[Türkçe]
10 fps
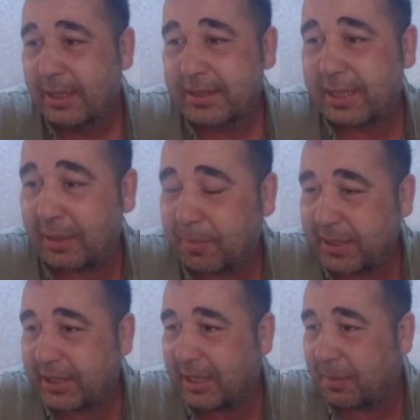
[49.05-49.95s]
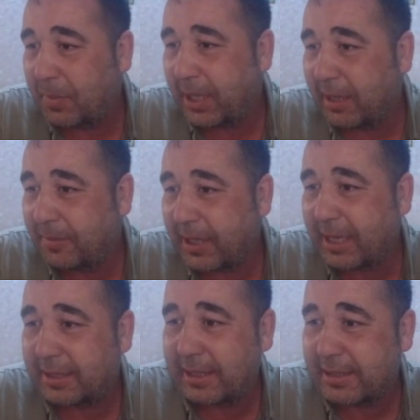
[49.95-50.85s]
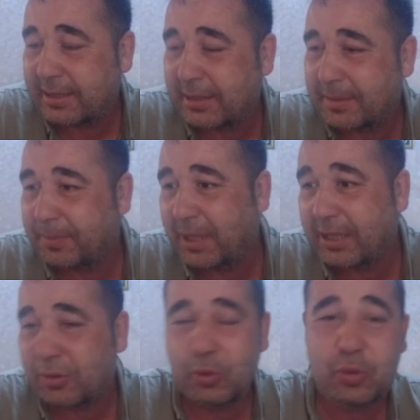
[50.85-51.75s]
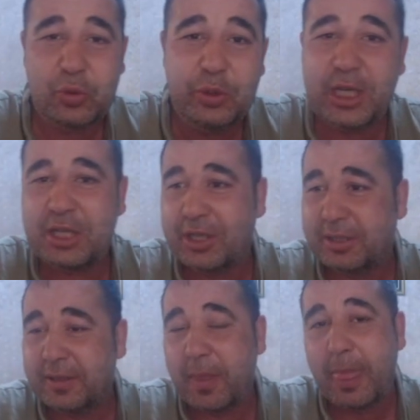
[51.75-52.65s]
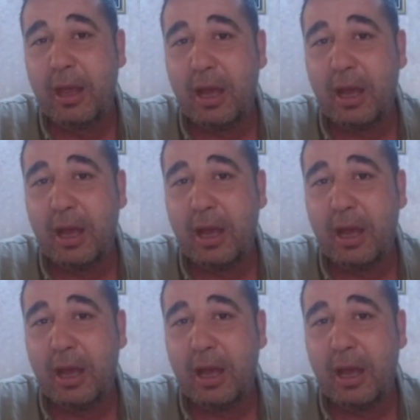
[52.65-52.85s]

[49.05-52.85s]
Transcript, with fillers: sarkmasıyla beraber herkes biraz sözün yaşadı.